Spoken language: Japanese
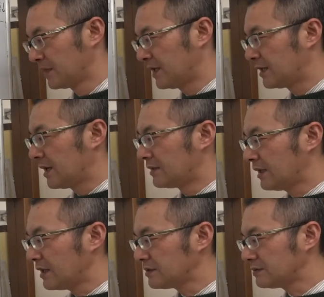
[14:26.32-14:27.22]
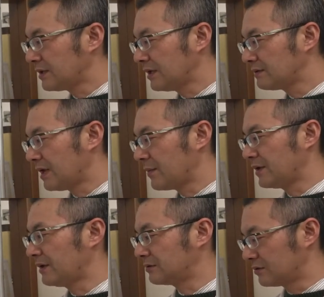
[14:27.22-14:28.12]
で70代ぐらいま
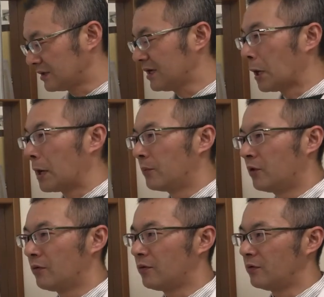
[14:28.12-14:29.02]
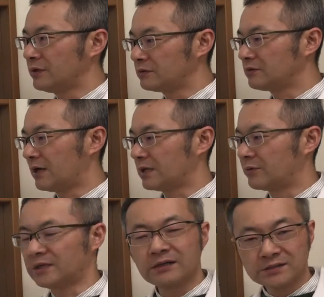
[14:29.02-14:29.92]
でいくとねもうお肉とかで
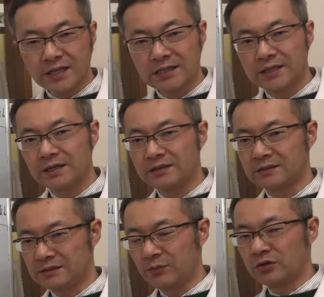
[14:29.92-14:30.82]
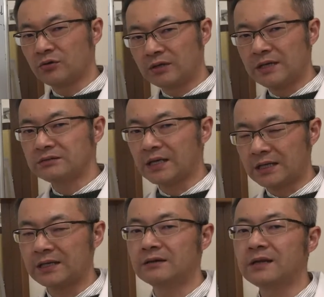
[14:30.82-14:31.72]
もたくさんいらないんですねもう1切れ
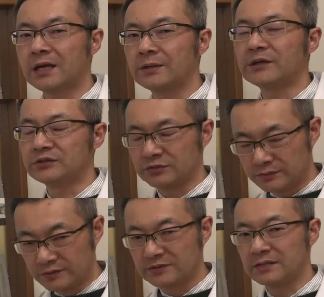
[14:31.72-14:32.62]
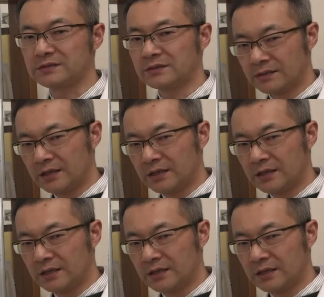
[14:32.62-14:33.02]
2切れぐらいあれば十分です